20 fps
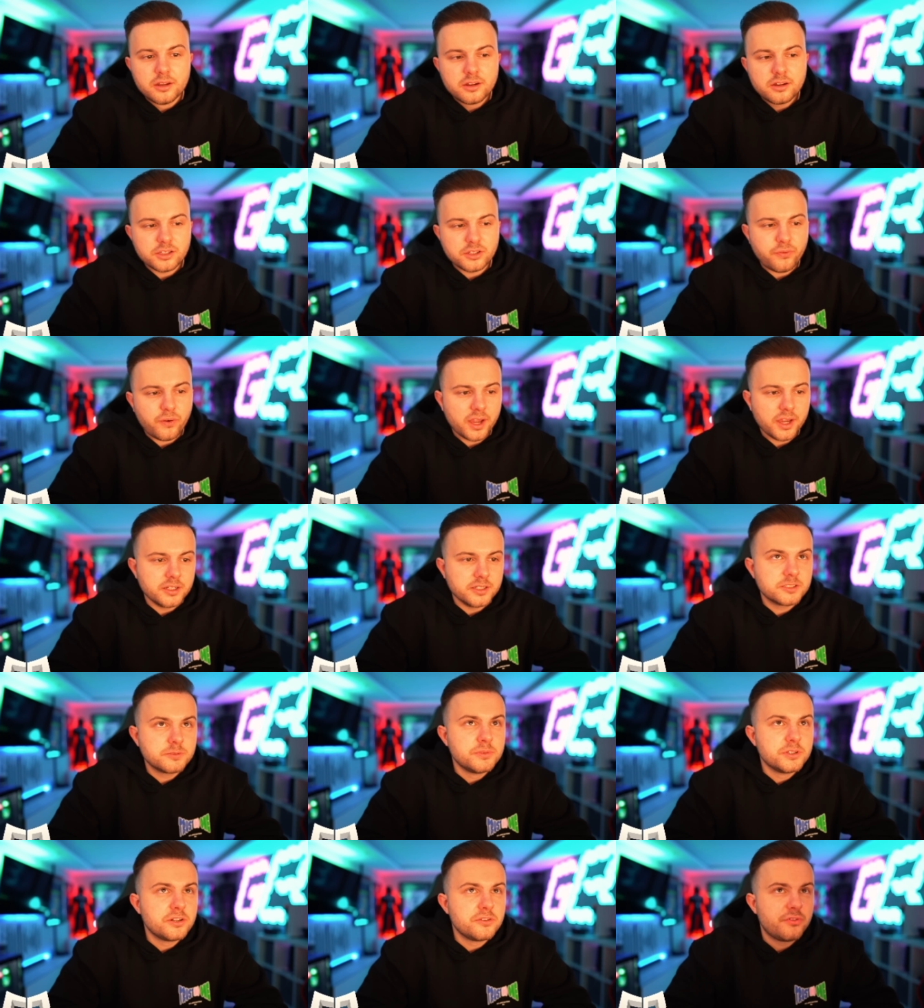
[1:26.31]
Ich feiere
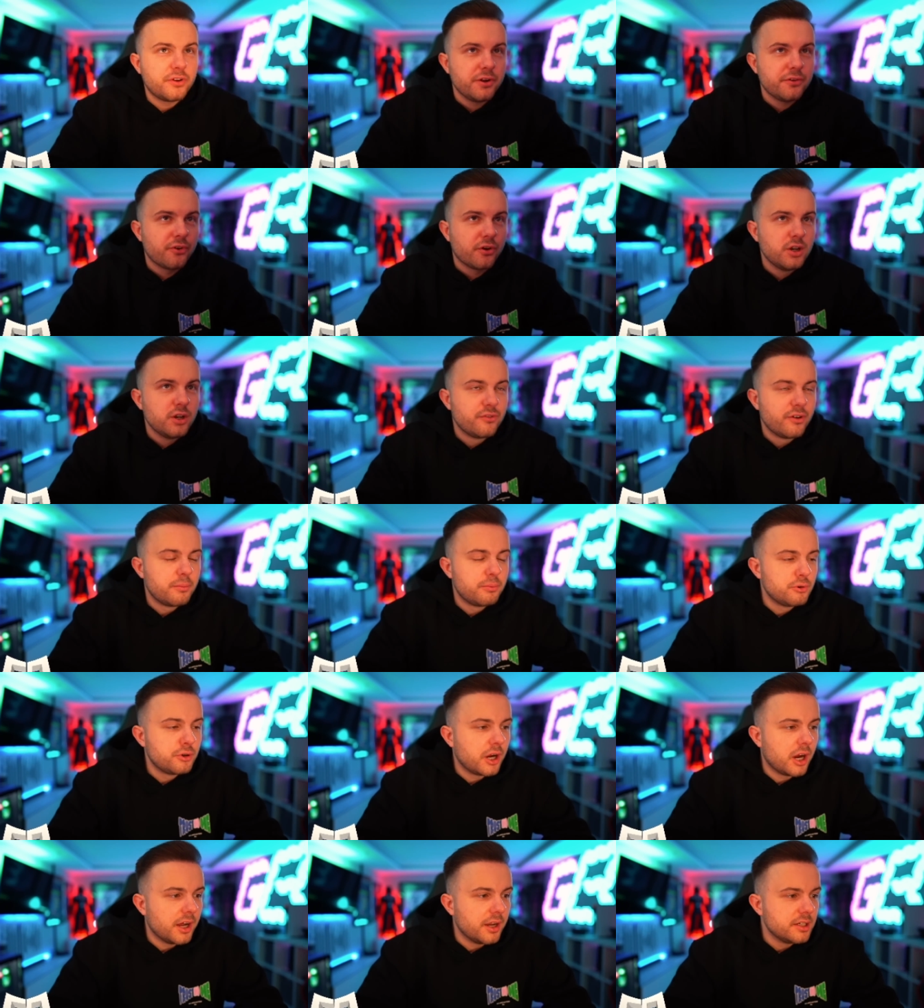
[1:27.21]
das Mittelfeld von
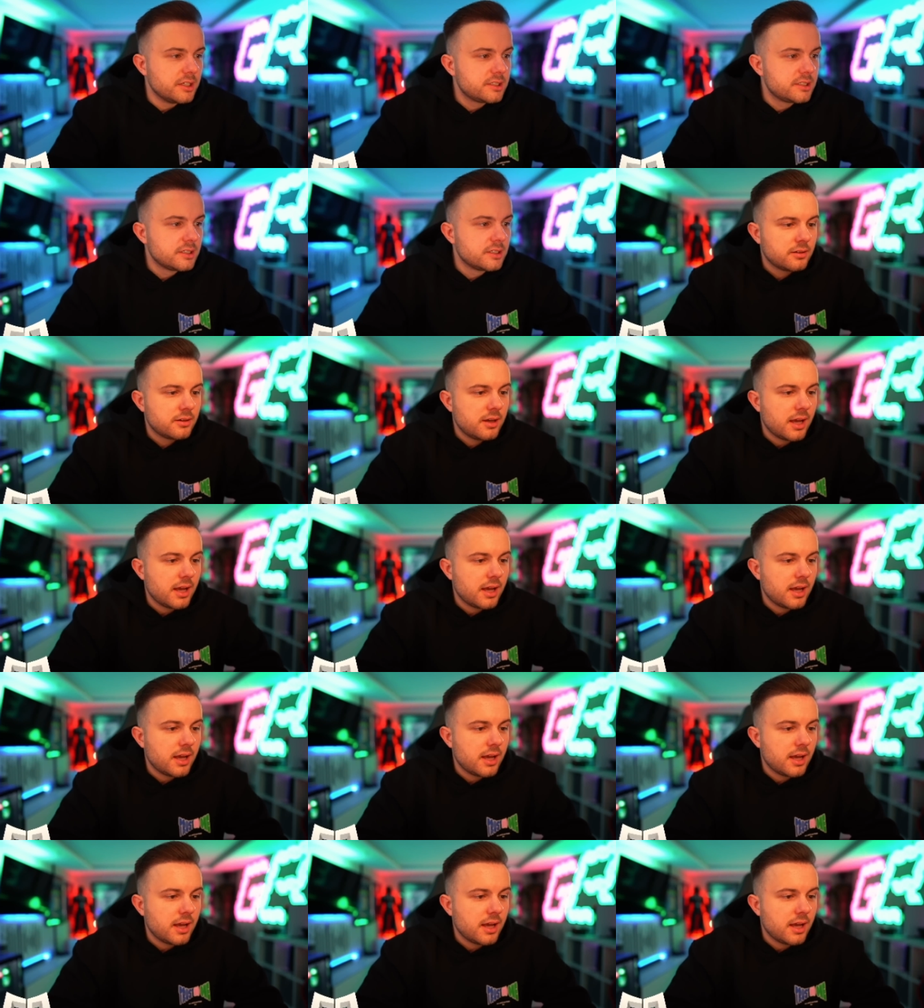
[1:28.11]
Liverpool gar nicht.